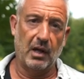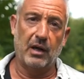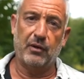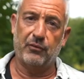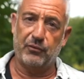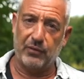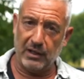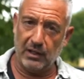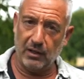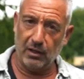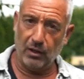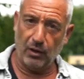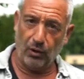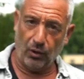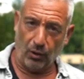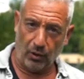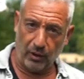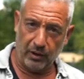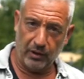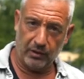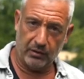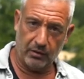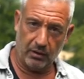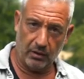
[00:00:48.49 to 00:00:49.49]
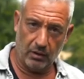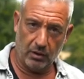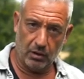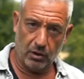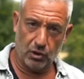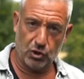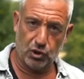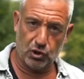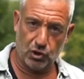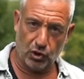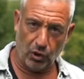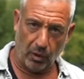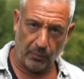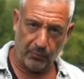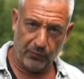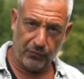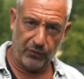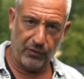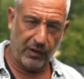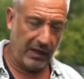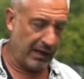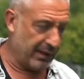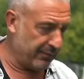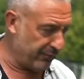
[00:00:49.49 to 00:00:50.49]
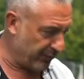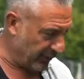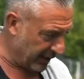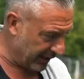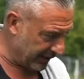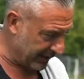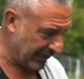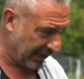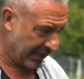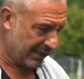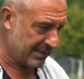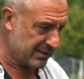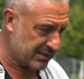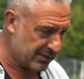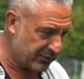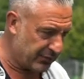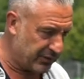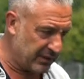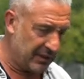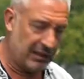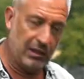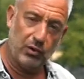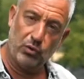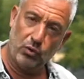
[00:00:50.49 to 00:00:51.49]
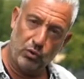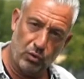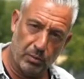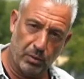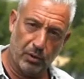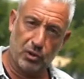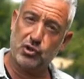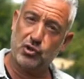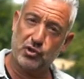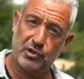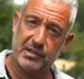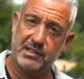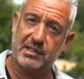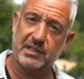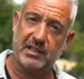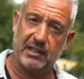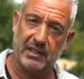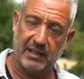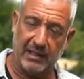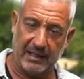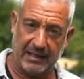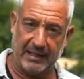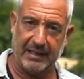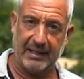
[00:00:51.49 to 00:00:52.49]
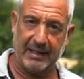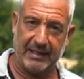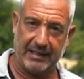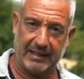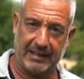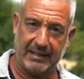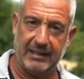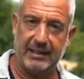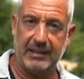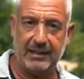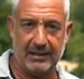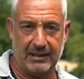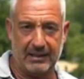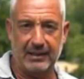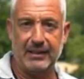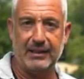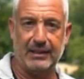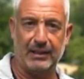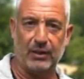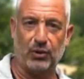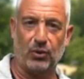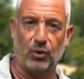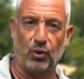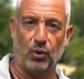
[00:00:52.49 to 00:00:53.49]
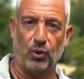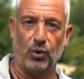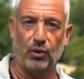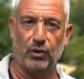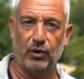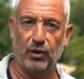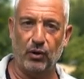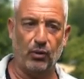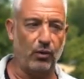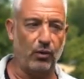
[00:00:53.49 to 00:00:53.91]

Viele Leute stopfen einfach ganz viel überschüssige Energie in ihre Hunde